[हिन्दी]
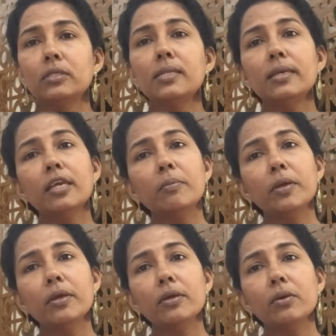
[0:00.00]
ज़िंदगी
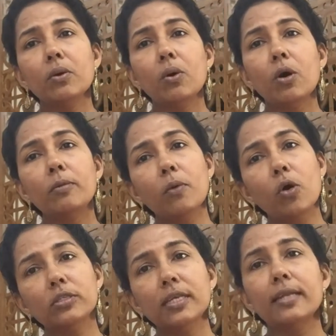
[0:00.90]
में और
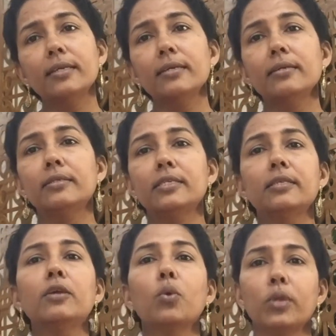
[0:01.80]
बहुत सारी
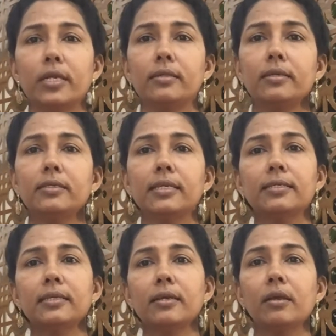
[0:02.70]
चीज़ें हो रही थी
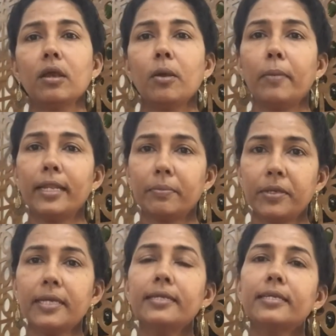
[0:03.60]
जैसे मैंने
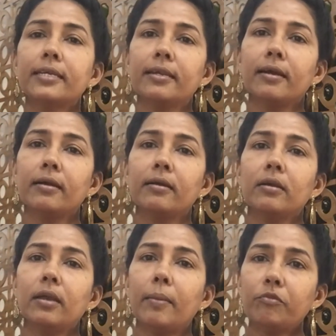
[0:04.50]
बीएड किया
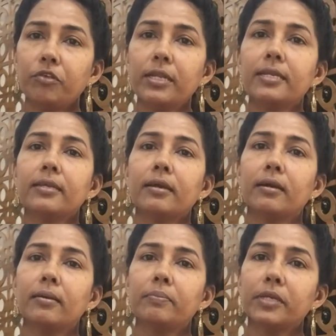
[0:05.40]
एमफिल
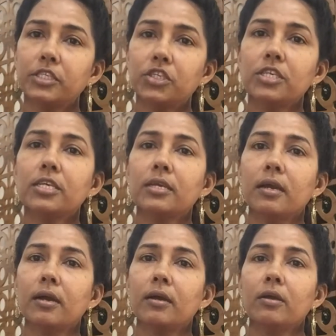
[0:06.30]
किया पीएचडी
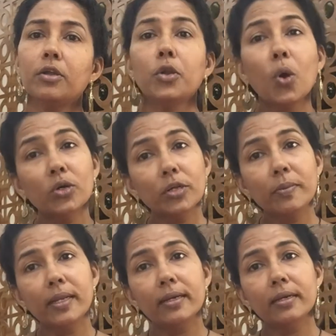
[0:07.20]
किया नौकरी
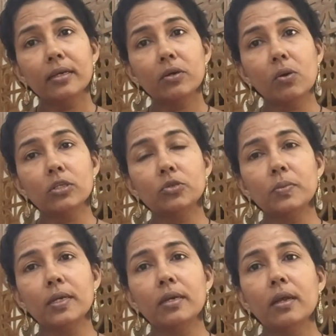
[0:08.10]
भी लग गई कॉलेज
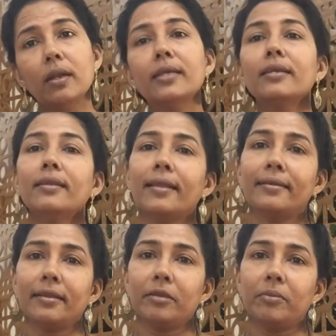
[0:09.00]
में लेकिन
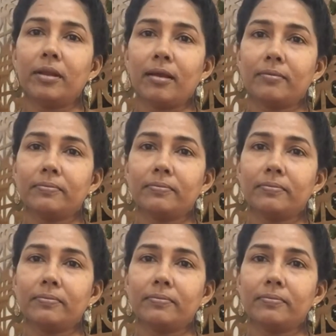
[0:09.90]
नेट नहीं मिला